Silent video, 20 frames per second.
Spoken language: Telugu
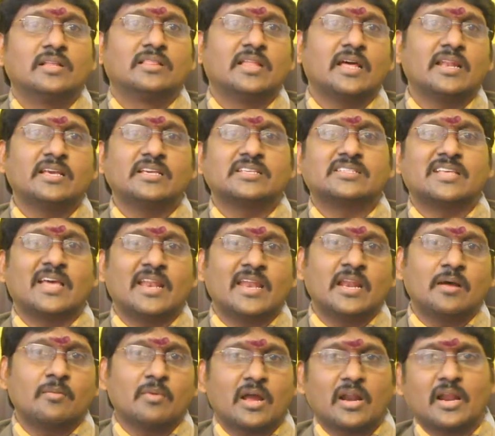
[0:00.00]
దానికి
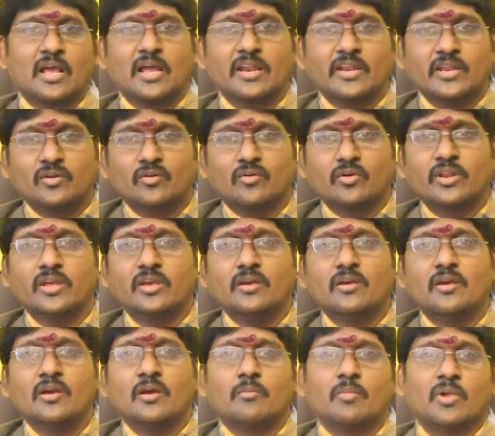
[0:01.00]
సరైన మార్గాన్ని ఎన్నుకొని
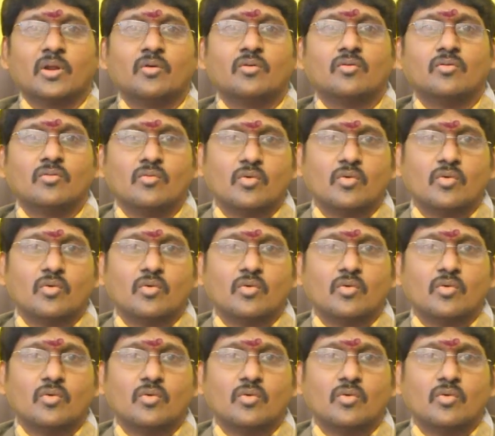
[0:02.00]
మనం